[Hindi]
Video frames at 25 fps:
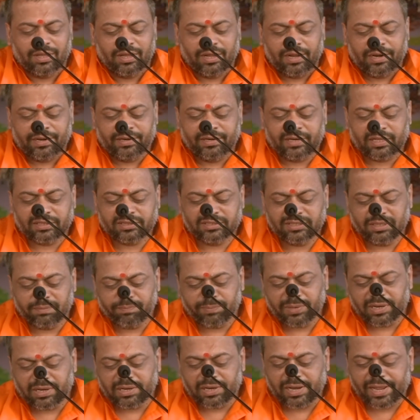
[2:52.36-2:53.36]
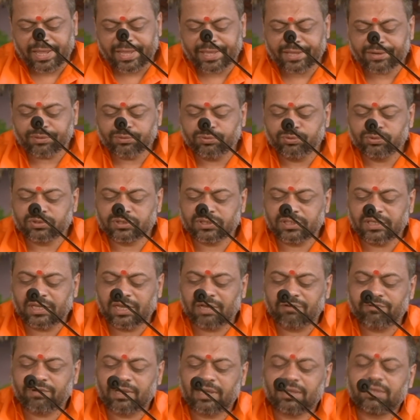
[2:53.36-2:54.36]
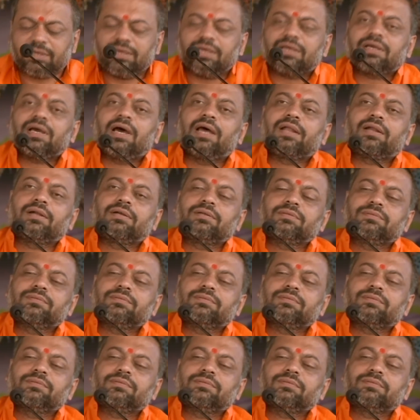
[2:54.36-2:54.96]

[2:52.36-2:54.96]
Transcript: नदी में लहर उठी हवा के कारण